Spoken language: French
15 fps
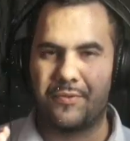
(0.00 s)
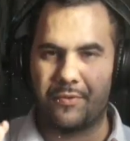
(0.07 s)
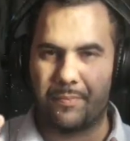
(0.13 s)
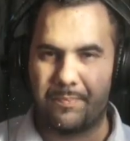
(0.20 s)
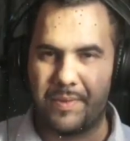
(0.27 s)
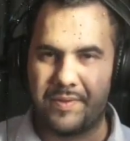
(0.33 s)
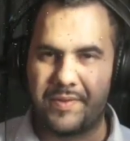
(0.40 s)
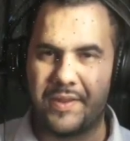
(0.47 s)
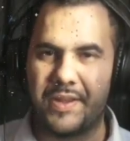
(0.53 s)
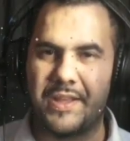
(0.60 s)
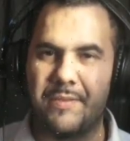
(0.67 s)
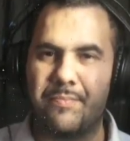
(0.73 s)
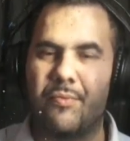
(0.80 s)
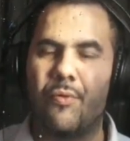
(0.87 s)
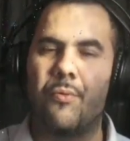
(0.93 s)
sur PC
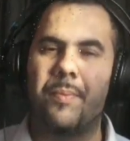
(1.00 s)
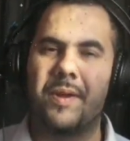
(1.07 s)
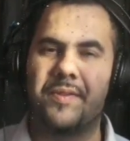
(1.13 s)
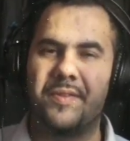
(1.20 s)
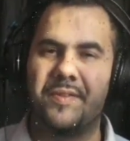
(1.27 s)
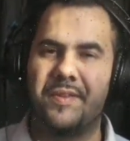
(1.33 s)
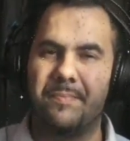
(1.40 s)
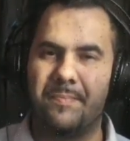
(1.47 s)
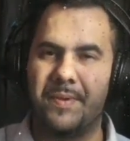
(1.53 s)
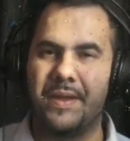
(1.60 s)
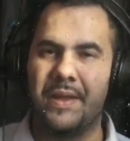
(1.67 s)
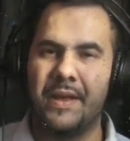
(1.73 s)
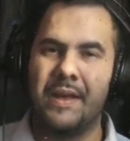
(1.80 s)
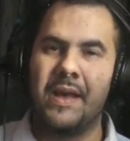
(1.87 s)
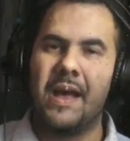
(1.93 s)
qui pourront participer
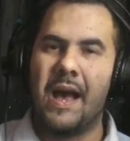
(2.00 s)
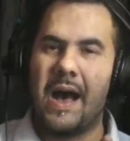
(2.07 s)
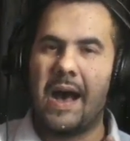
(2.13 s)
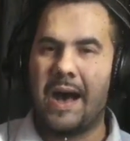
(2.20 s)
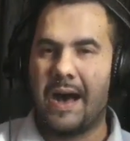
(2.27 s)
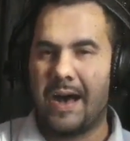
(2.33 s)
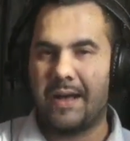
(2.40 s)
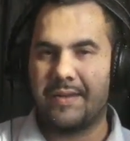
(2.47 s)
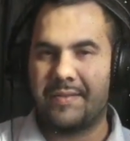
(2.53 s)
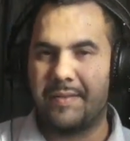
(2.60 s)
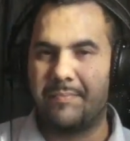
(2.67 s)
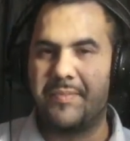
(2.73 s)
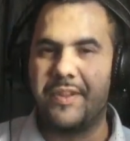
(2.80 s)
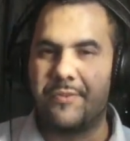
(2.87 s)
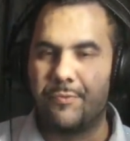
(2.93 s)
à ces
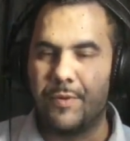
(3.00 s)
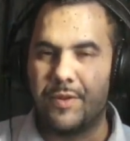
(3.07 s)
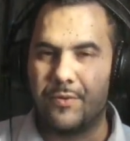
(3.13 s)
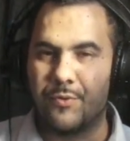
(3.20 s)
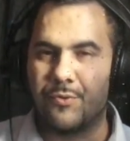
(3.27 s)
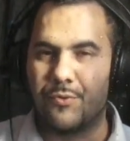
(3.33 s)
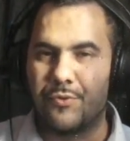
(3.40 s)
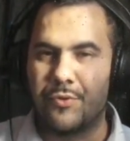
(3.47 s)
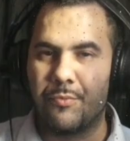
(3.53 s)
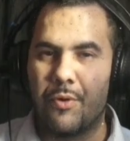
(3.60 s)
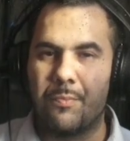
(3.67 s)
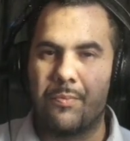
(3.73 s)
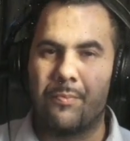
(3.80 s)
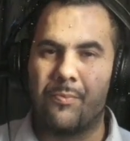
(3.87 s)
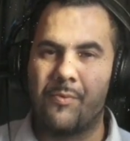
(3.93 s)
petits tweets
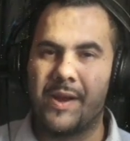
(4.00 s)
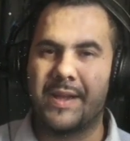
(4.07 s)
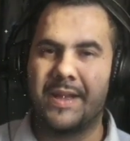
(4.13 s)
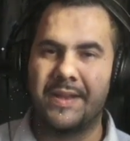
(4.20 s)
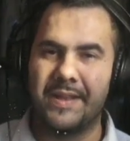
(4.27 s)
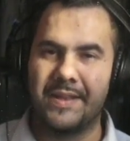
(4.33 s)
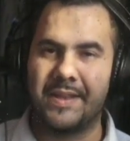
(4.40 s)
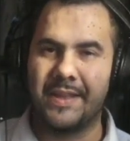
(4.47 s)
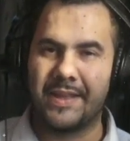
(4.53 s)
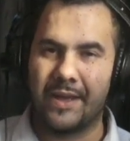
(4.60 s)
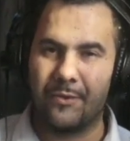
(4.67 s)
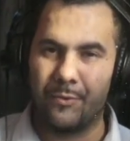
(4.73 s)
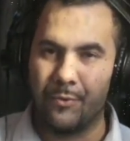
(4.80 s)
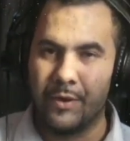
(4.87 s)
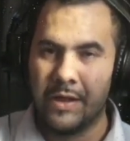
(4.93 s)
justement pour pouvoir gagner des
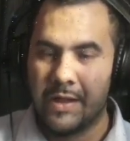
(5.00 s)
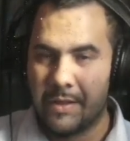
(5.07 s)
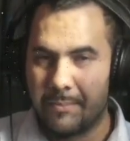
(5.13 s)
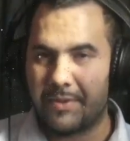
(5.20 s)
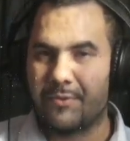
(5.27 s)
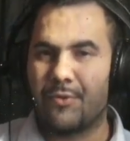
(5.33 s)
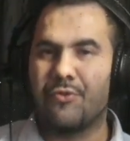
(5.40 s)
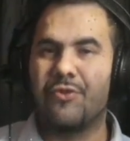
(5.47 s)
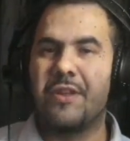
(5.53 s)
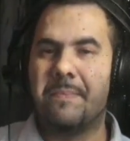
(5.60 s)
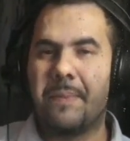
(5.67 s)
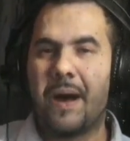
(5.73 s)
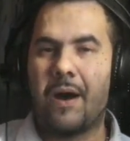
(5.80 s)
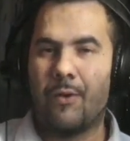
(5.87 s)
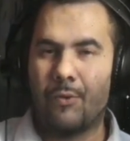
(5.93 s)
cadeaux parce que je n'ai
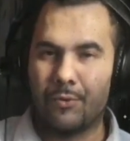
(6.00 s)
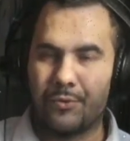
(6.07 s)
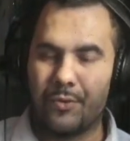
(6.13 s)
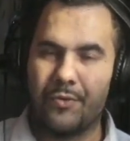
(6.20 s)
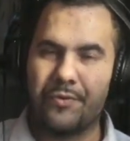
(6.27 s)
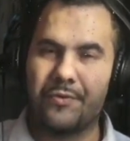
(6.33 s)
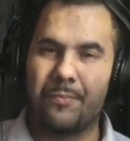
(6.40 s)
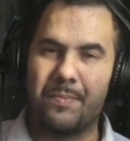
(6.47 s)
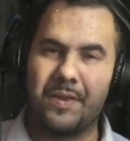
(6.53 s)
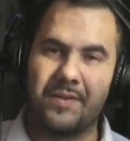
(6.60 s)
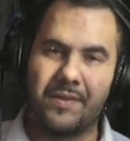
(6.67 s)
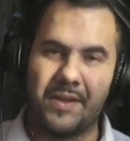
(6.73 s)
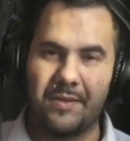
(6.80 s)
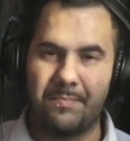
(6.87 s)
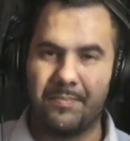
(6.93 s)
pas autant sur
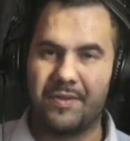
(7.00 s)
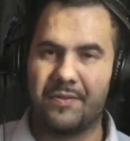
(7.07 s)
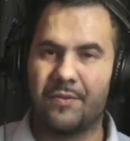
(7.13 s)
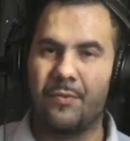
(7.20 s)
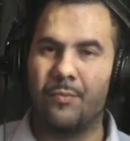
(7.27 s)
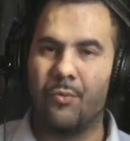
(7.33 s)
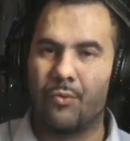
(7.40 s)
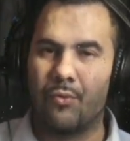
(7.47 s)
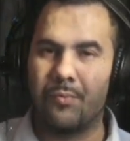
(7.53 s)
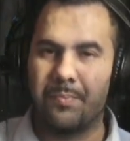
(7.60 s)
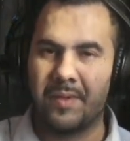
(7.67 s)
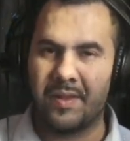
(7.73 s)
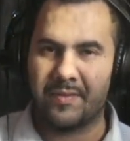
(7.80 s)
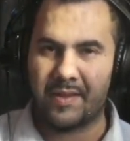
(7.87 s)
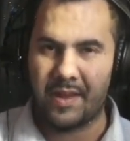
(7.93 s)
PS4 puisque mon compte
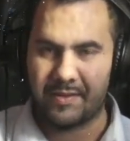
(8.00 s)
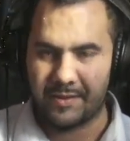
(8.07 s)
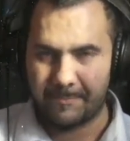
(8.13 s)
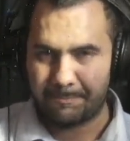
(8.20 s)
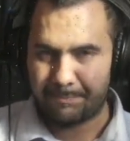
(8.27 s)
PS4